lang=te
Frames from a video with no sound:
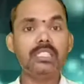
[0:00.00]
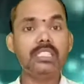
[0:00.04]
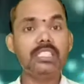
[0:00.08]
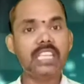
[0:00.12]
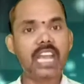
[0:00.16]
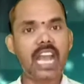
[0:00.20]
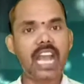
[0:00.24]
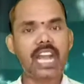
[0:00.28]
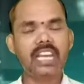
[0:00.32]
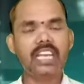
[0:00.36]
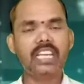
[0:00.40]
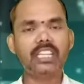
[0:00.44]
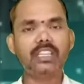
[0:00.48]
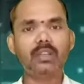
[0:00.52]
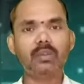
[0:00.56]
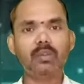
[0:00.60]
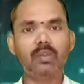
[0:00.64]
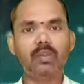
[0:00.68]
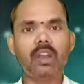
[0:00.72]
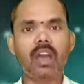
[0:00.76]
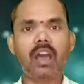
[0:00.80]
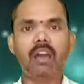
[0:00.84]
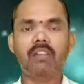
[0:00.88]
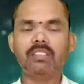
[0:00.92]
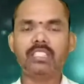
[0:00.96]
జాగ్రత్త
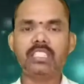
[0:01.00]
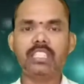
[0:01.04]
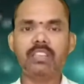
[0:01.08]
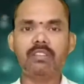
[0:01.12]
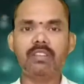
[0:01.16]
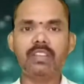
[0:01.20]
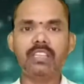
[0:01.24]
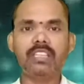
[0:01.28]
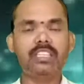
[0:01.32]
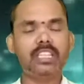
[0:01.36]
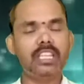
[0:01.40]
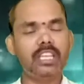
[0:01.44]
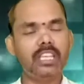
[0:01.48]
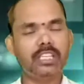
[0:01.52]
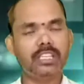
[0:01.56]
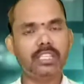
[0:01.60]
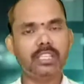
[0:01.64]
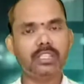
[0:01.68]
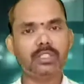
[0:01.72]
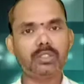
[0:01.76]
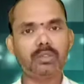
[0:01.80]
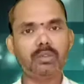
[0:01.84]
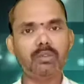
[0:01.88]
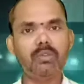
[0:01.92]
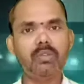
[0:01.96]
కూడా అవసరమని
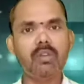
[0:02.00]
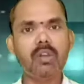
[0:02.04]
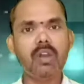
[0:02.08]
తెలియజేస్తూ